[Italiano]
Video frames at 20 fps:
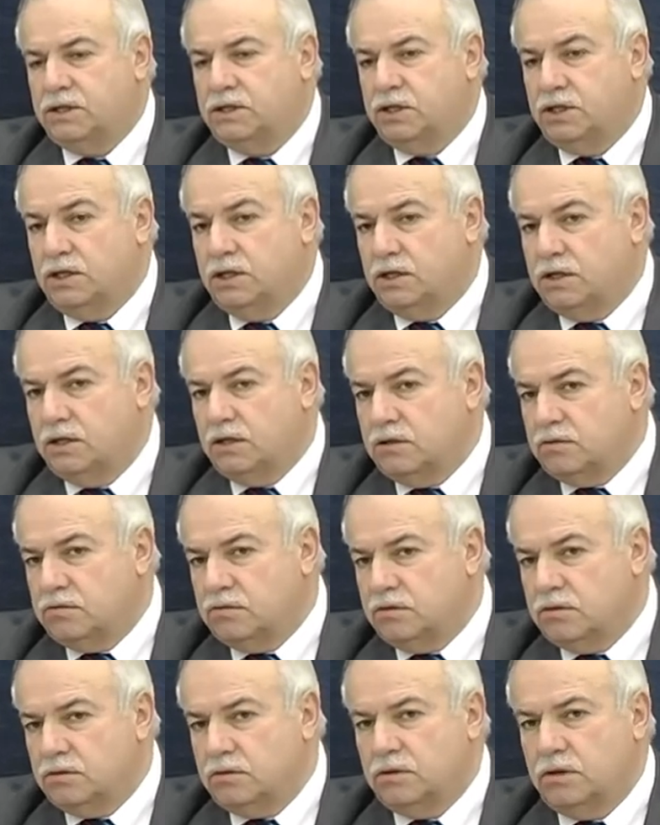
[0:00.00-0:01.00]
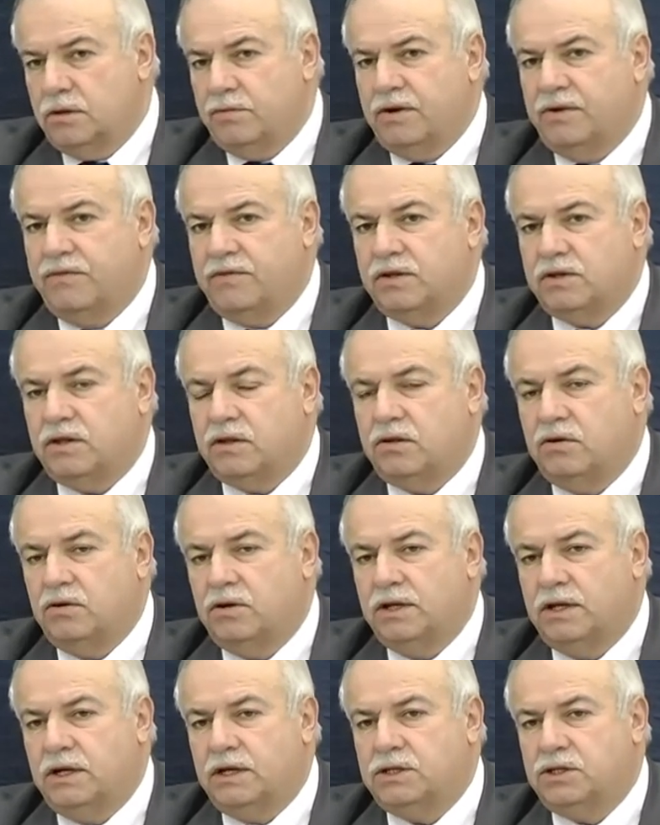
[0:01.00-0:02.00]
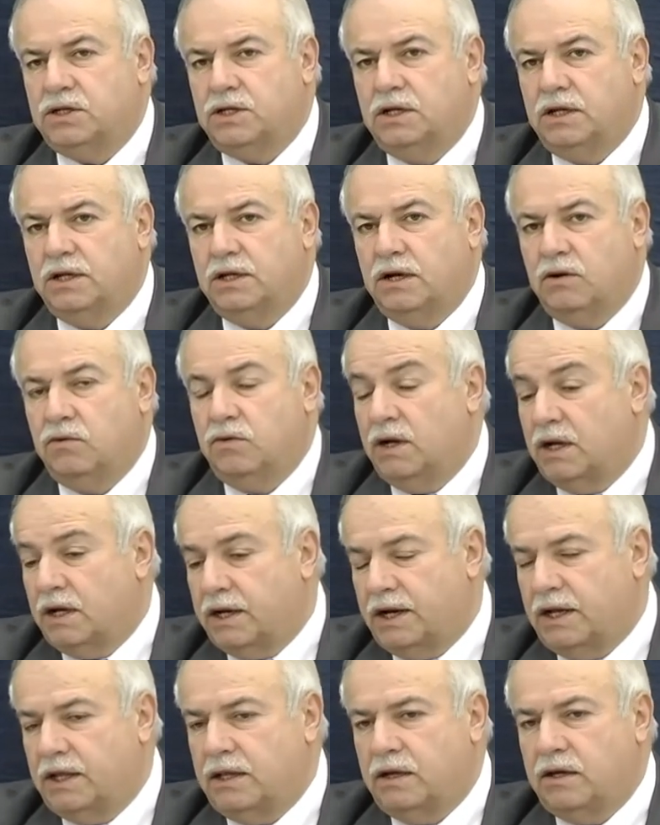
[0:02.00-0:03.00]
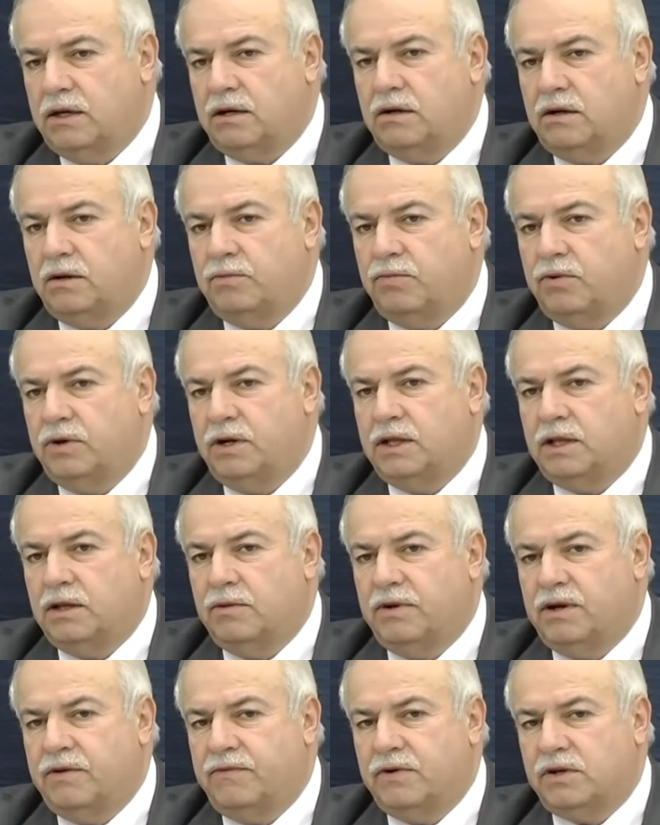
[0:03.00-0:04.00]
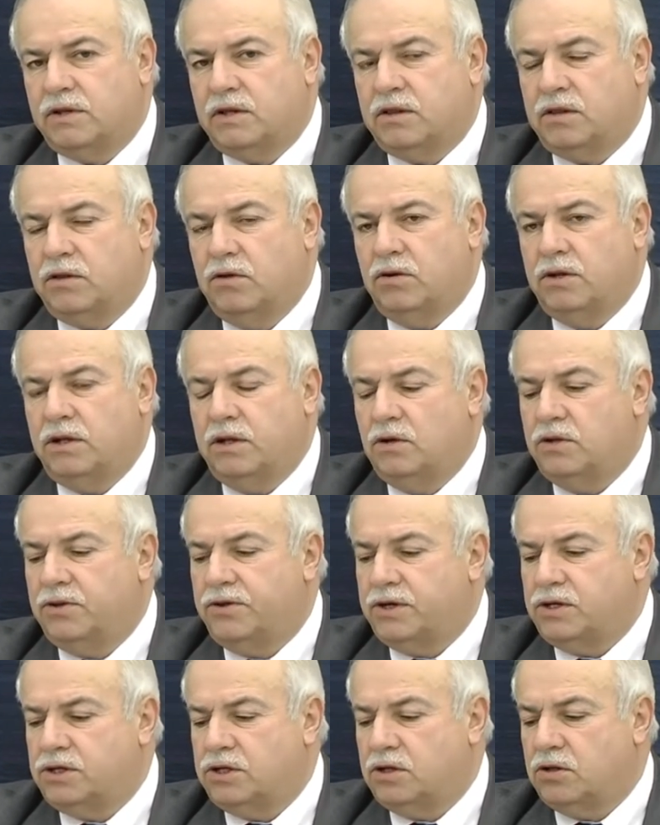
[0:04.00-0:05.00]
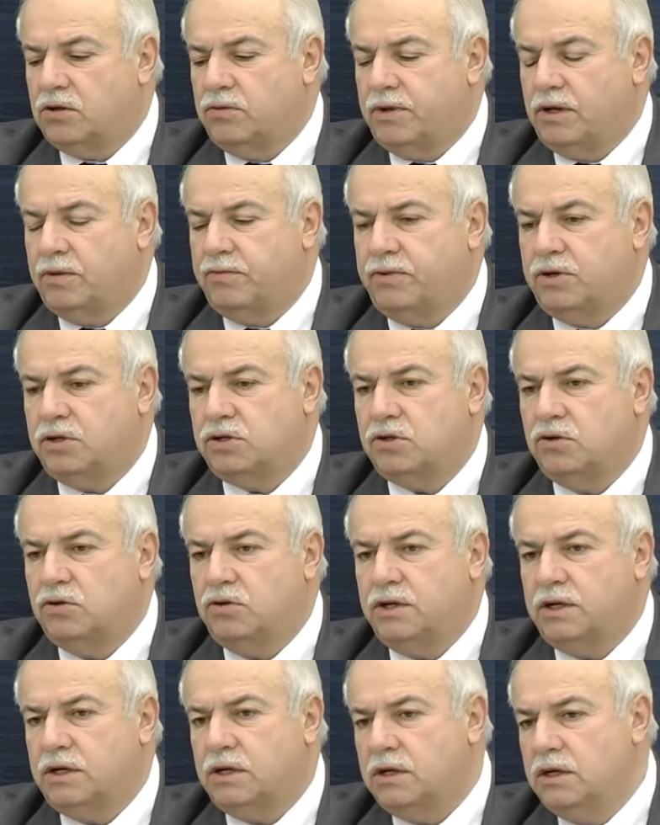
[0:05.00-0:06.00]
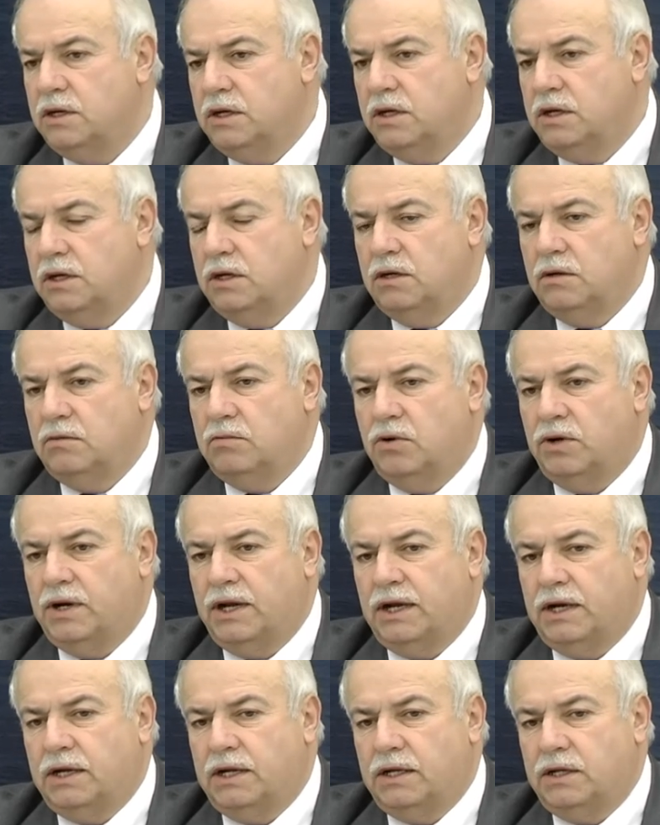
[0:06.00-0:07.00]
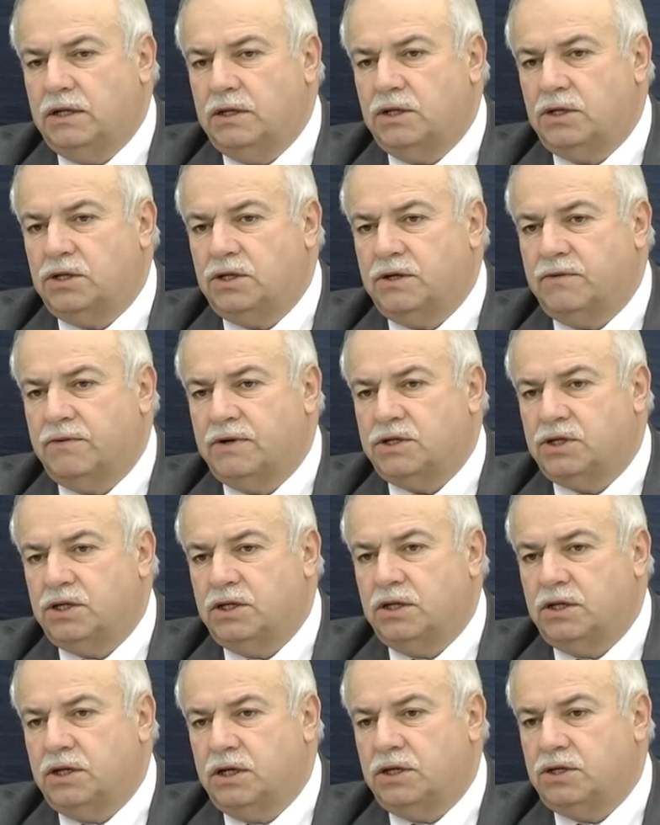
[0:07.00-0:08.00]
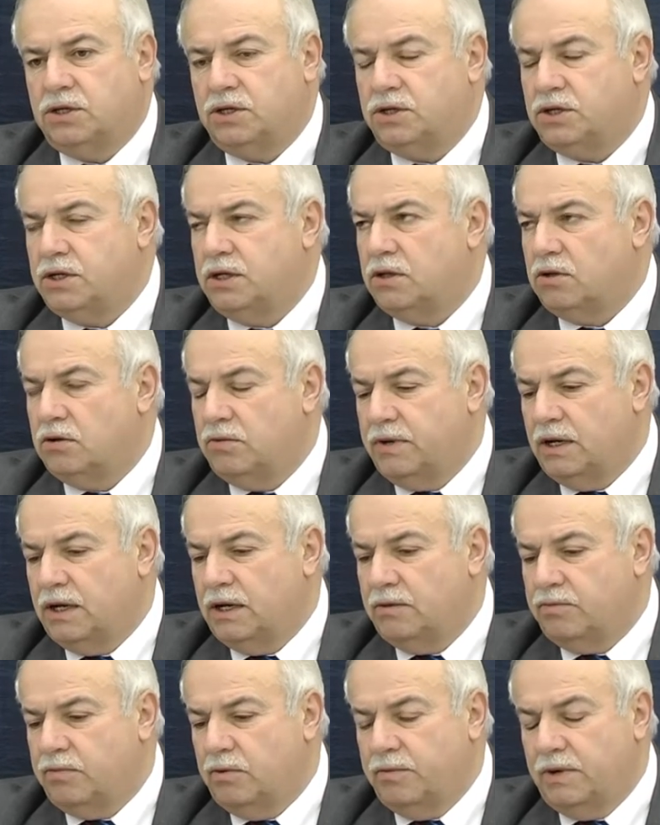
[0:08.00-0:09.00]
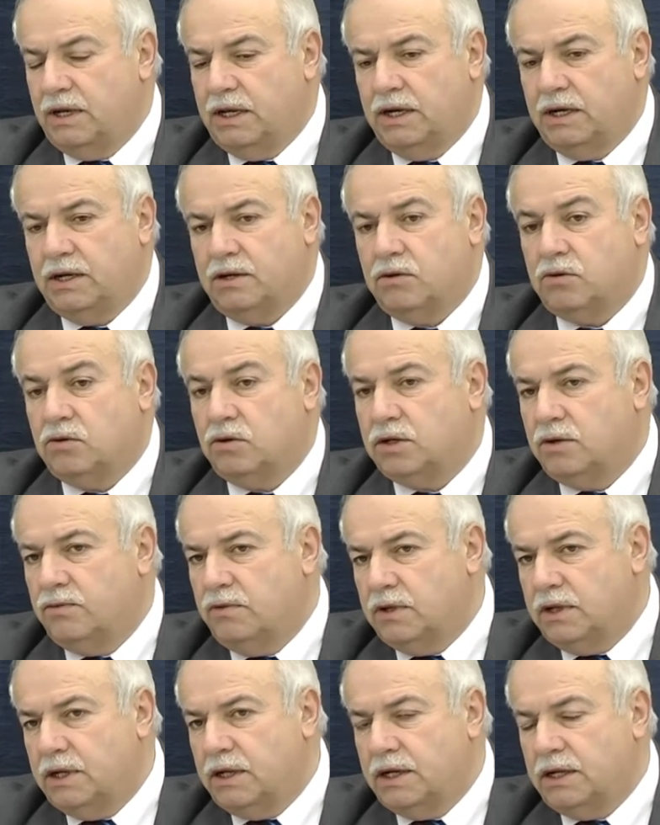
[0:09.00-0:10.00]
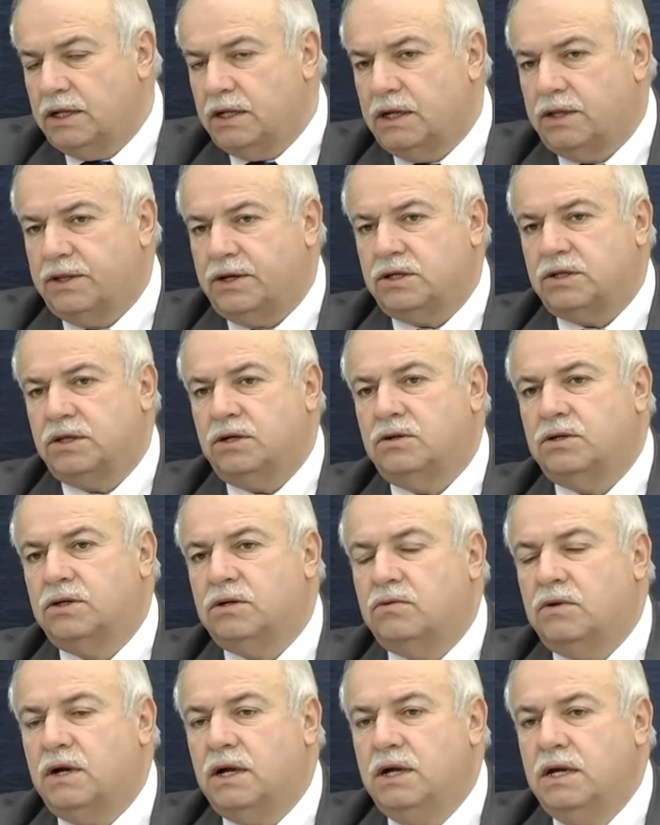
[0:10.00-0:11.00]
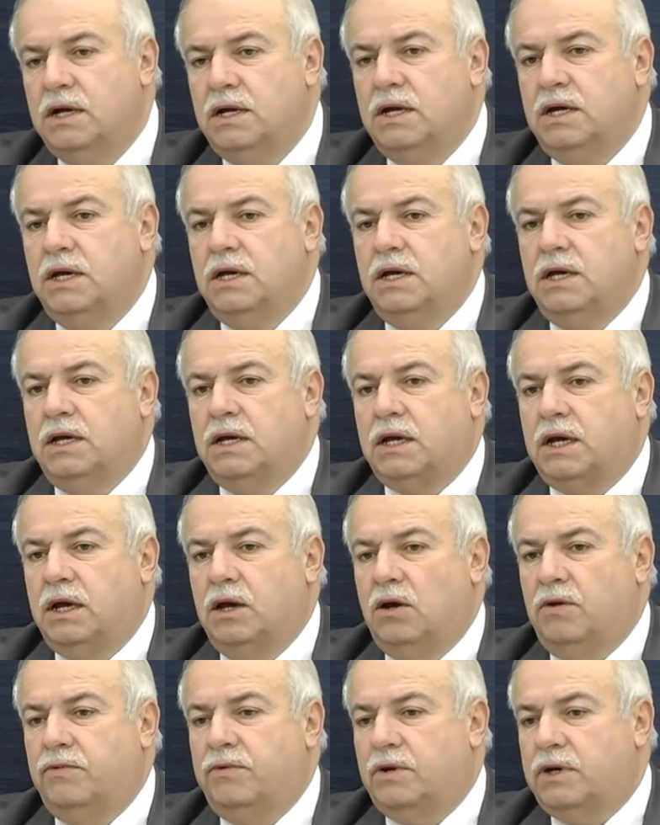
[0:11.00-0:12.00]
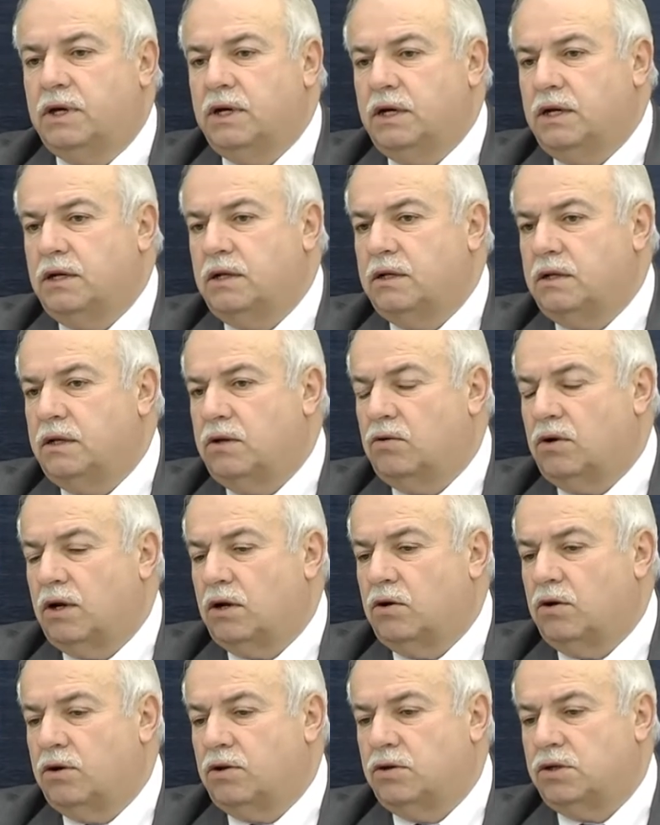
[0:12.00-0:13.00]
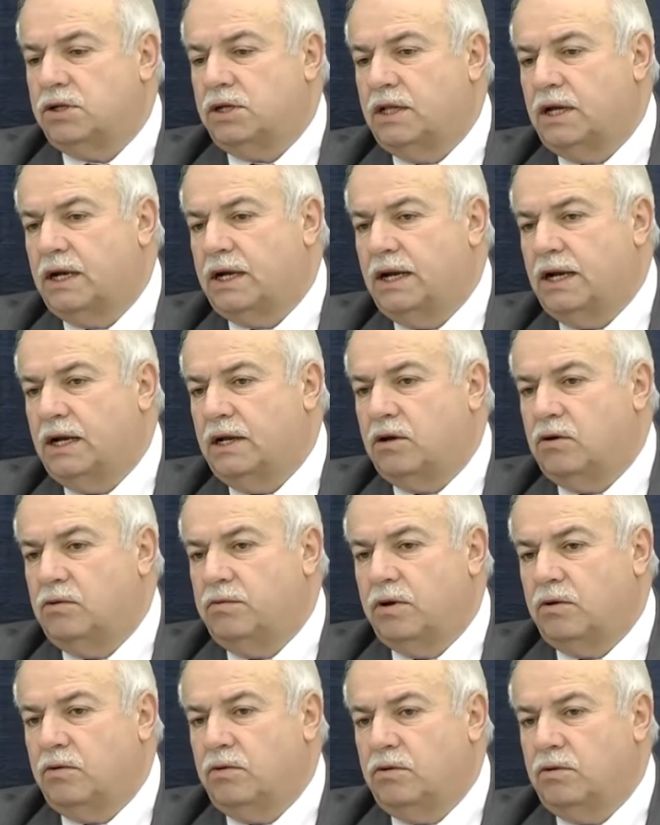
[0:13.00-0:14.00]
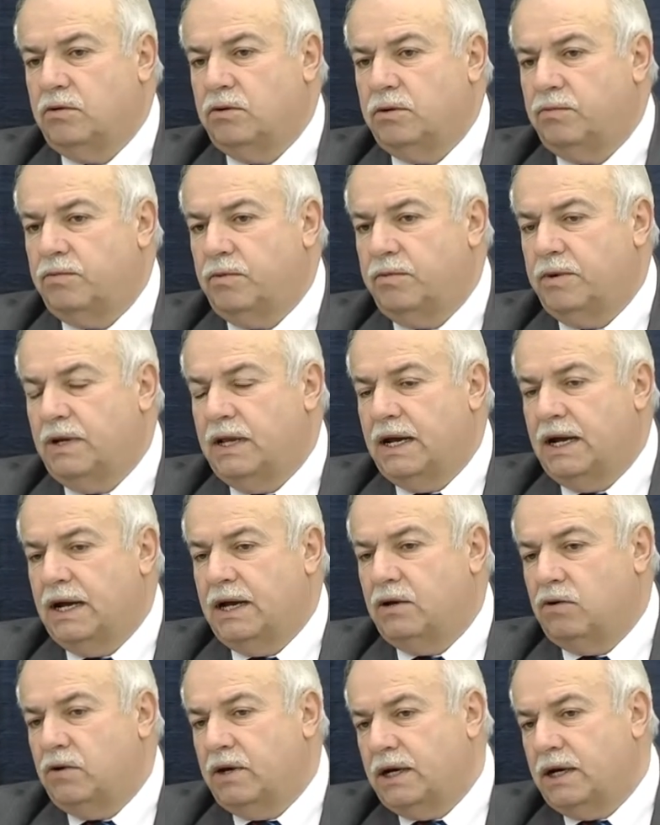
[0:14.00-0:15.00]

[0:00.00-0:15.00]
CIL, la manifestazione della CIL della UIL, una grande e imponente manifestazione di oltre 100.000 persone, Bonani diceva 10-100.000 cioè, a Pomigliano. Cosa vuol dire dentro questa cosa qua? che è ovvio che in un accordo sindacale come quello di Pomigliano e